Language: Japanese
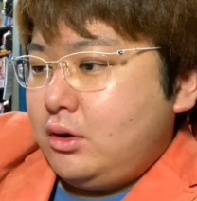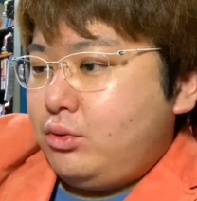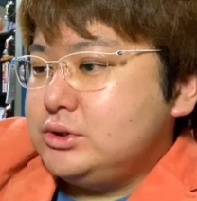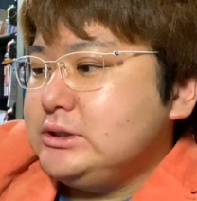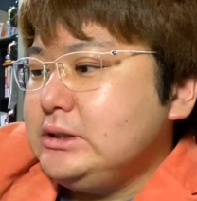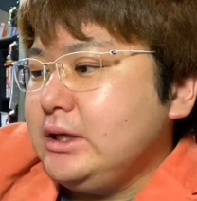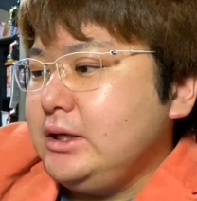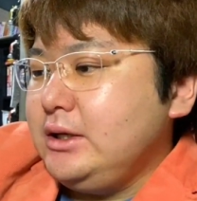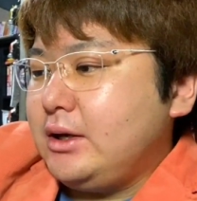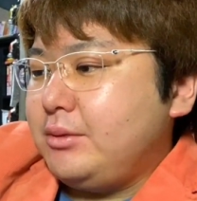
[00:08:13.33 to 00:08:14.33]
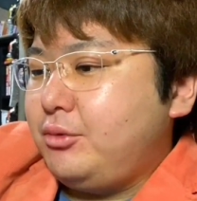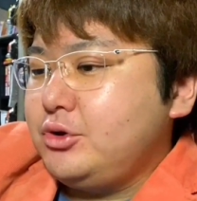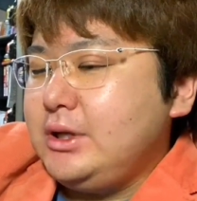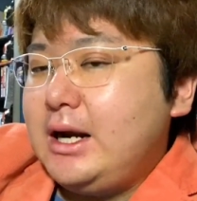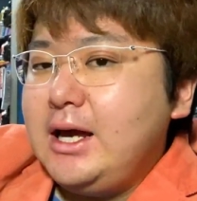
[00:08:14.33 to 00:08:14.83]
個人的に、僕
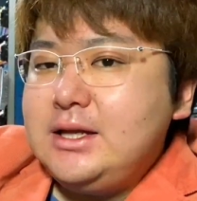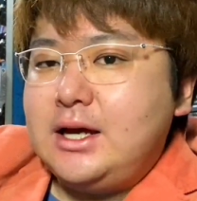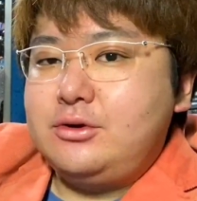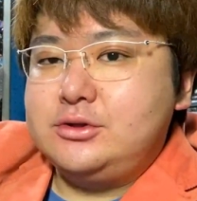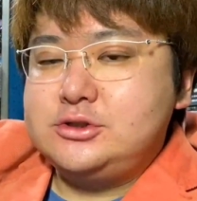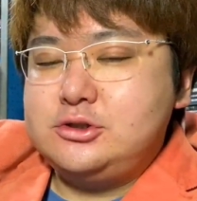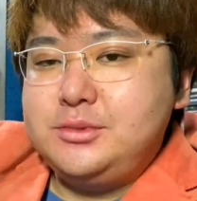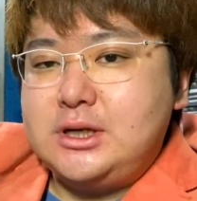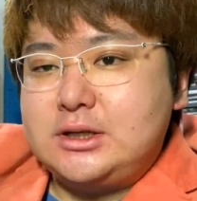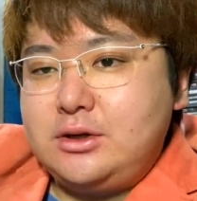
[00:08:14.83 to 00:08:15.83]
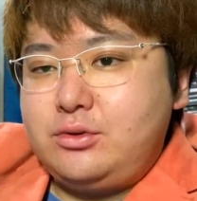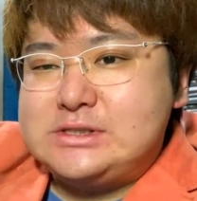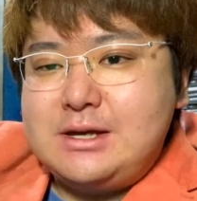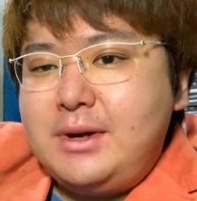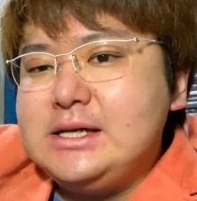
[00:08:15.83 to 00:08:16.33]
ね、ライダーの趣味が結構
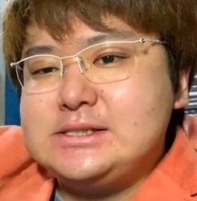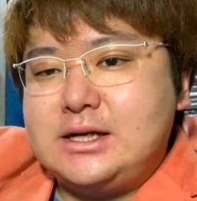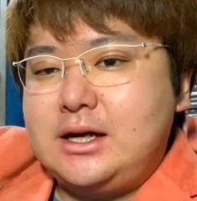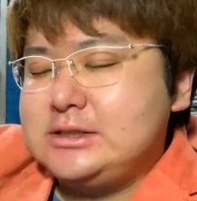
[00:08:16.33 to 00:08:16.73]
狭いじゃん。